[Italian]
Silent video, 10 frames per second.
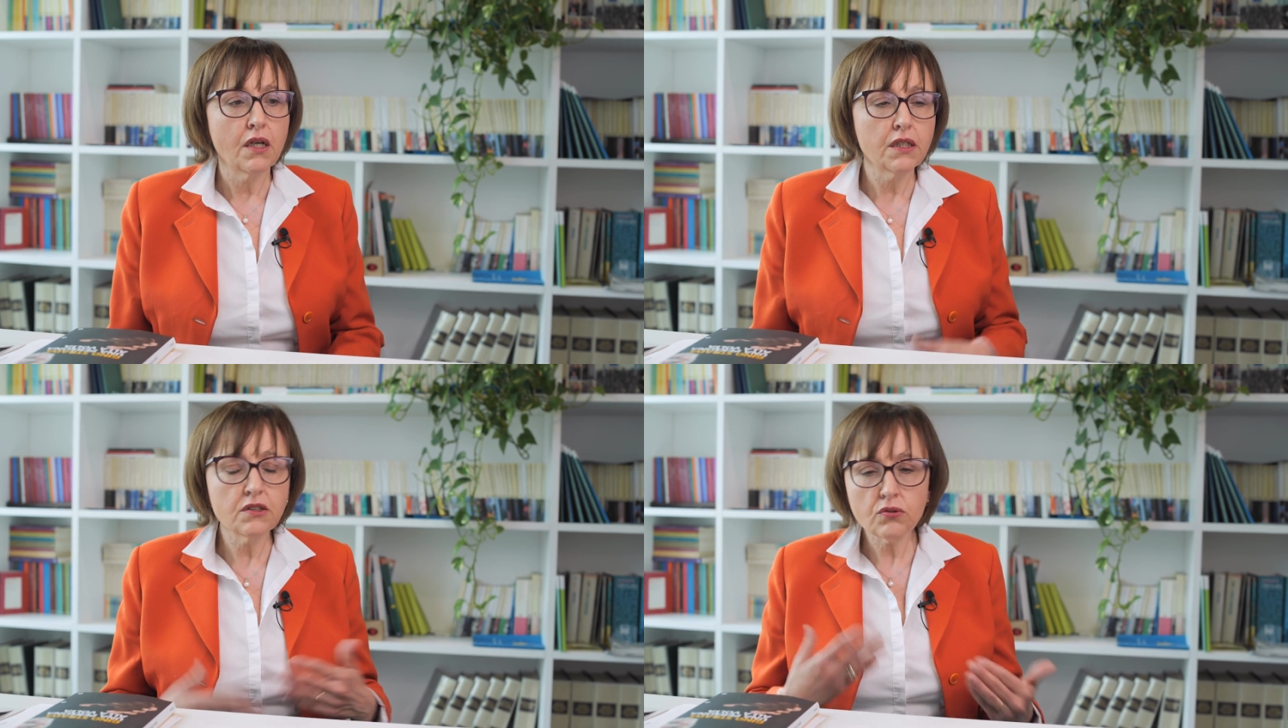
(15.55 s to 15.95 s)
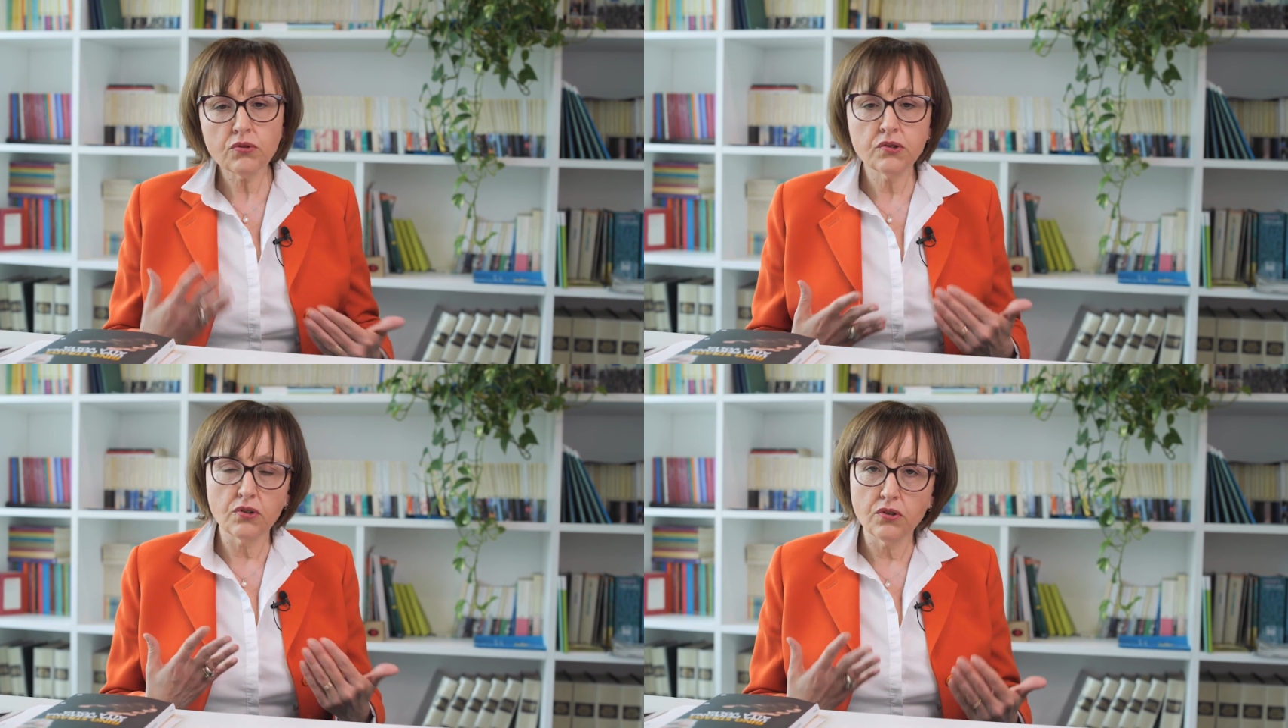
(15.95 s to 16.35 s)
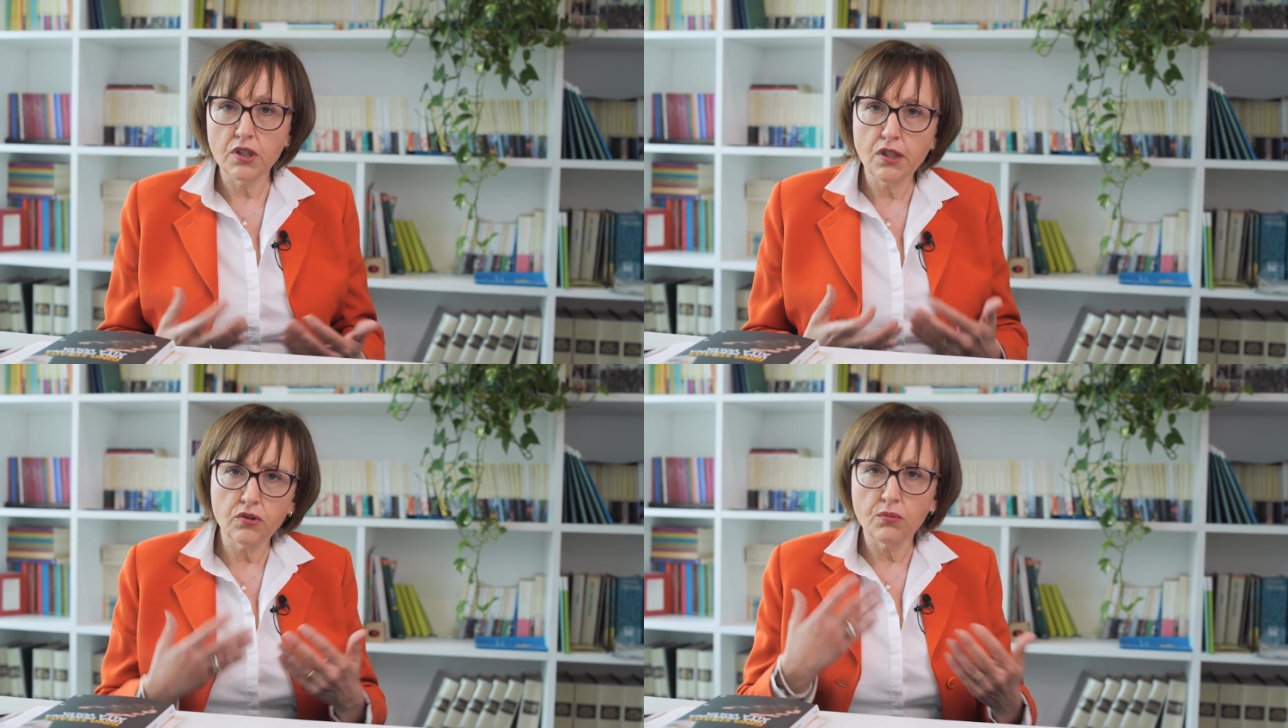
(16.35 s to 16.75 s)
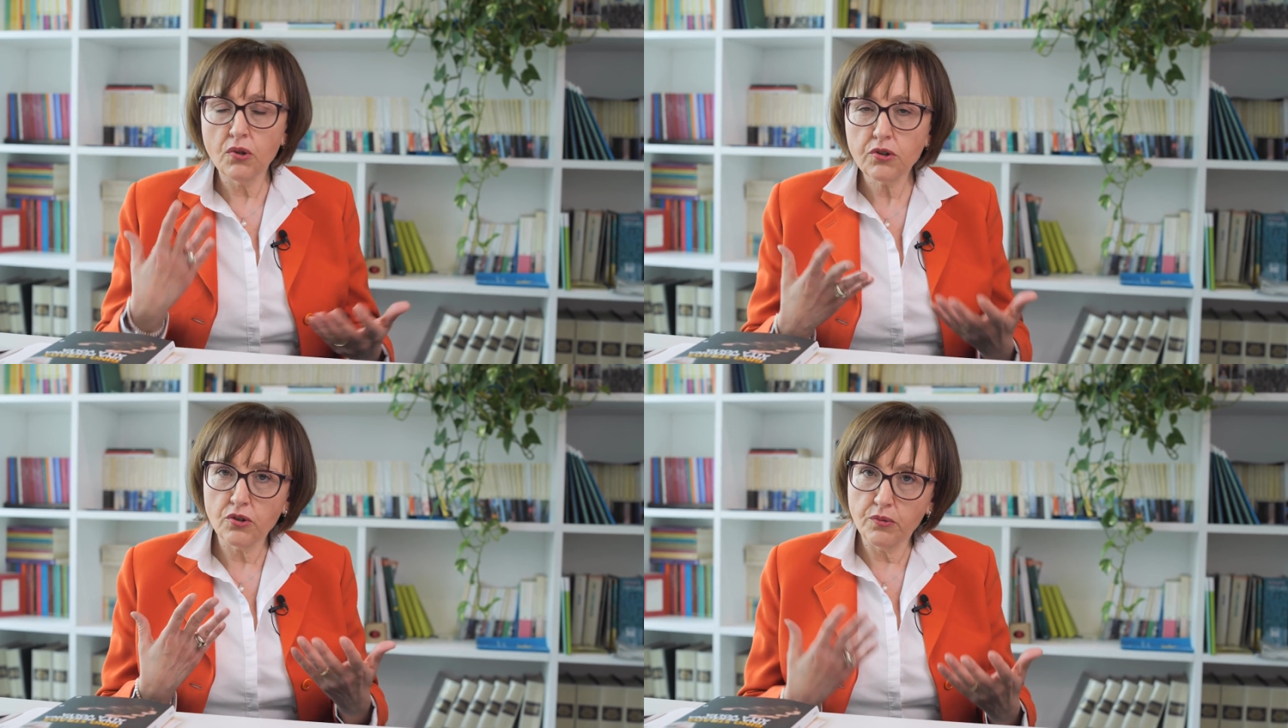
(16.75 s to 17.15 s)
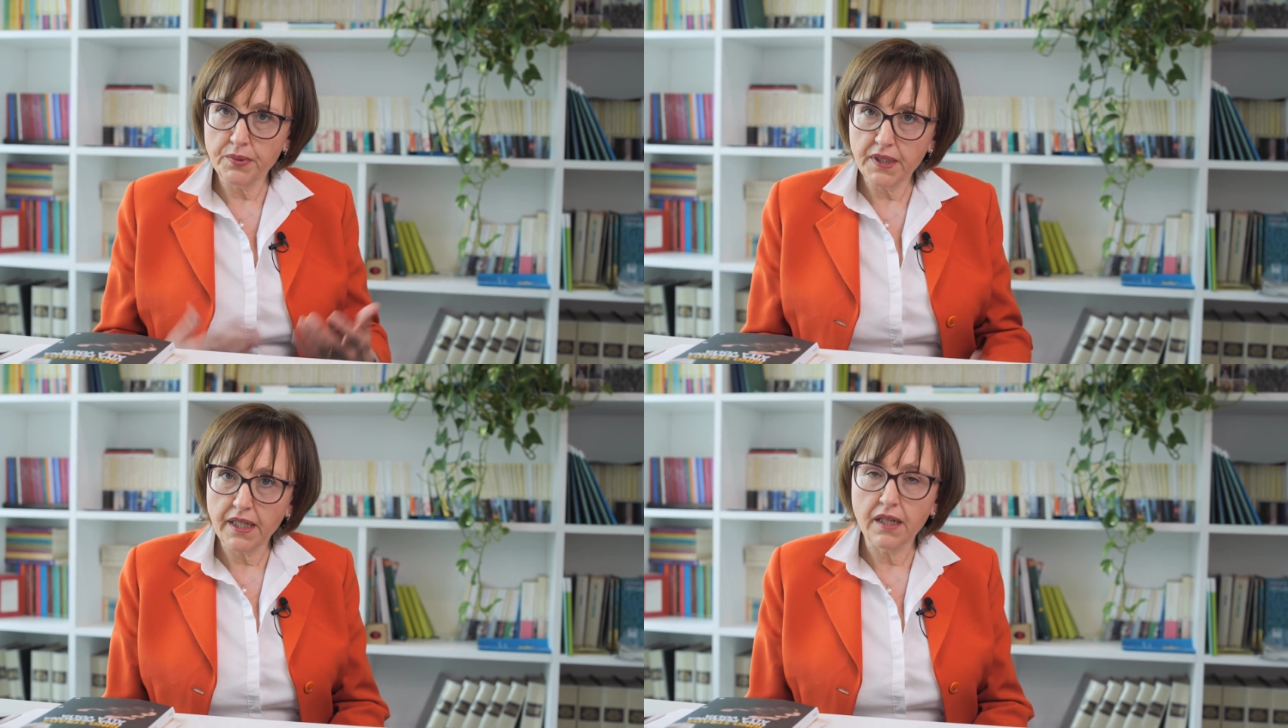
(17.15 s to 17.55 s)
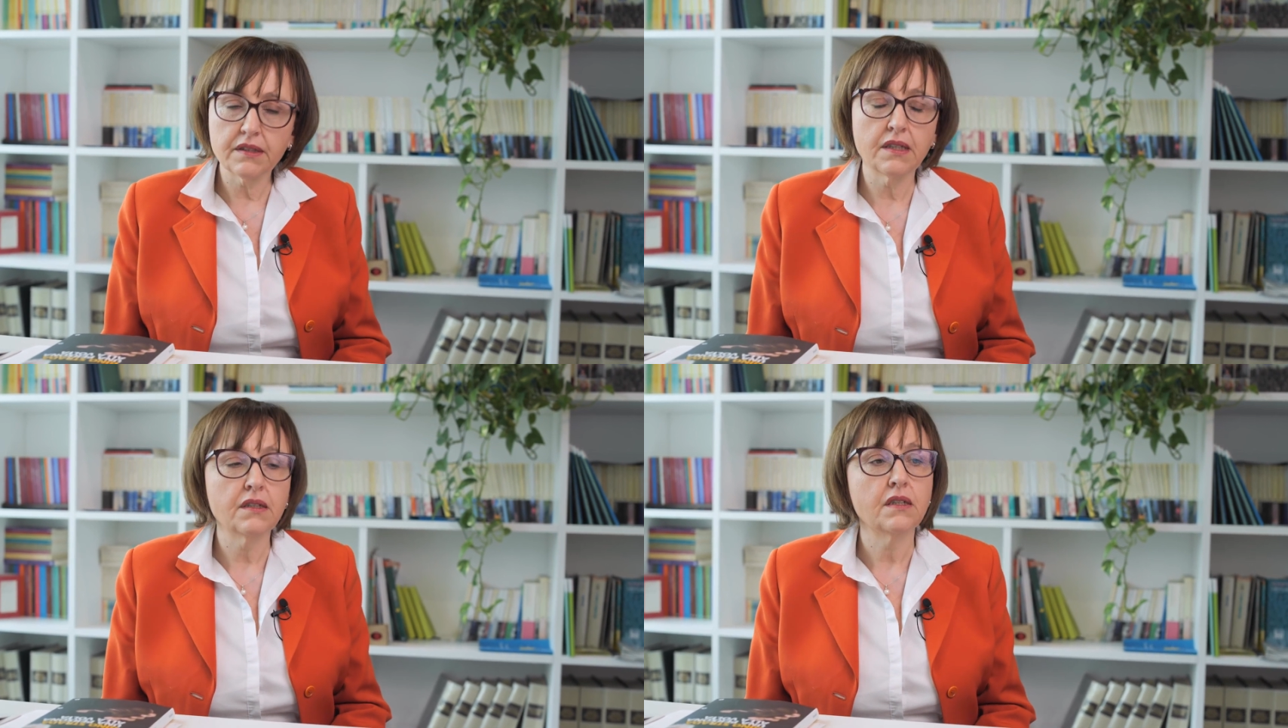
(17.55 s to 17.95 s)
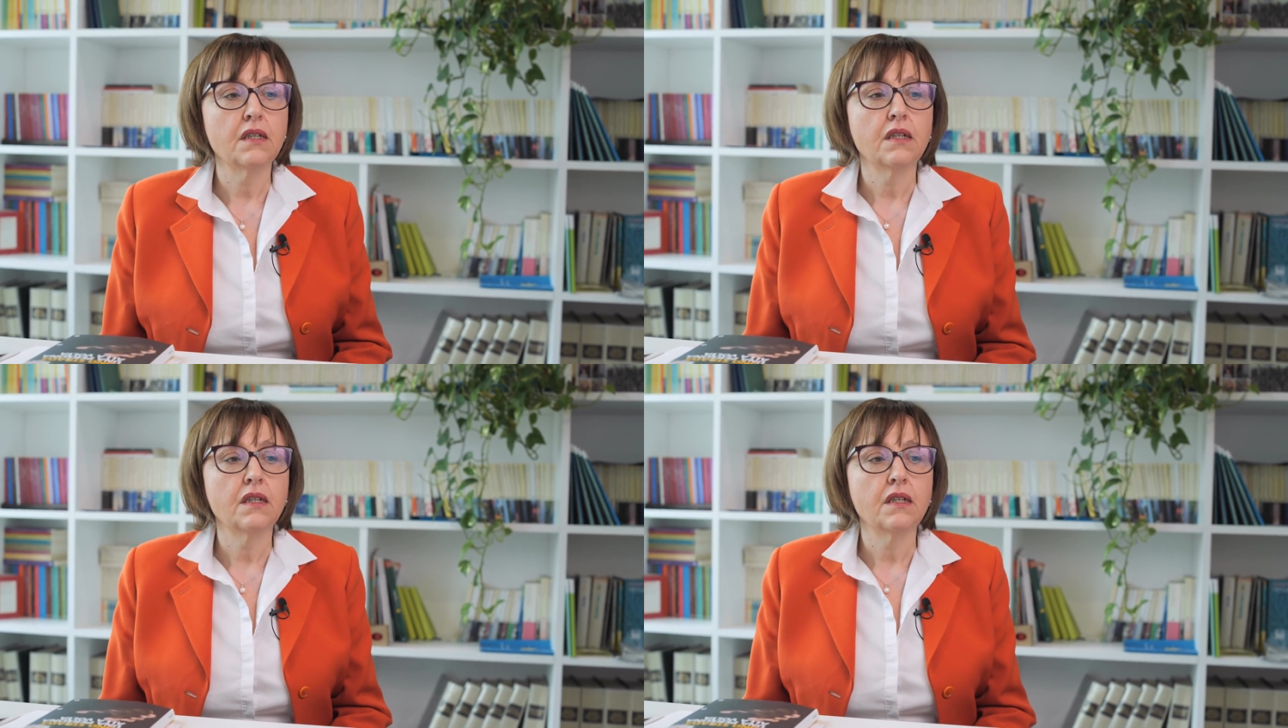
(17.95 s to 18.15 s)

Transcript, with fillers: Le discussioni erano molto complicate.